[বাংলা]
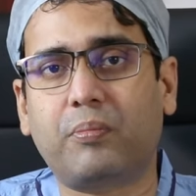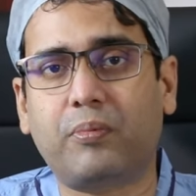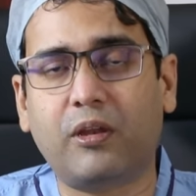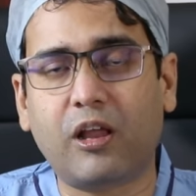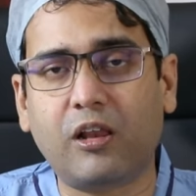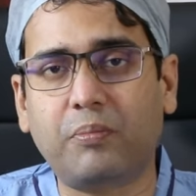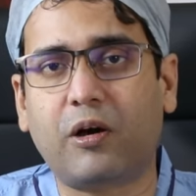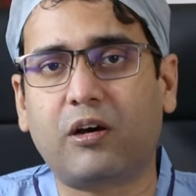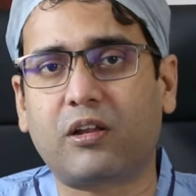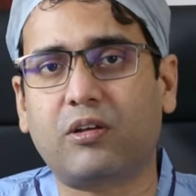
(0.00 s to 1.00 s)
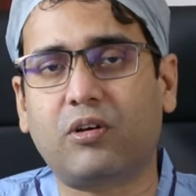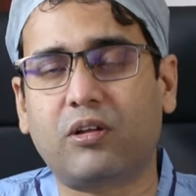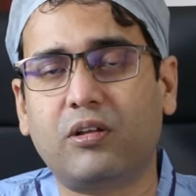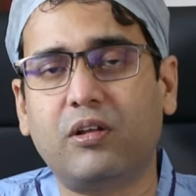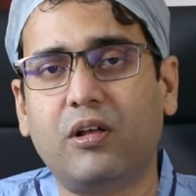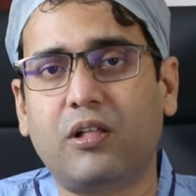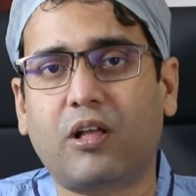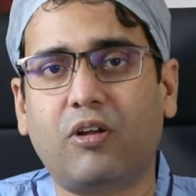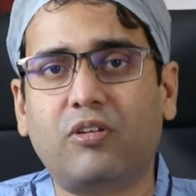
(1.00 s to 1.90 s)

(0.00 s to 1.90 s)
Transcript: পিনাইল পার্টে হয় তাহলে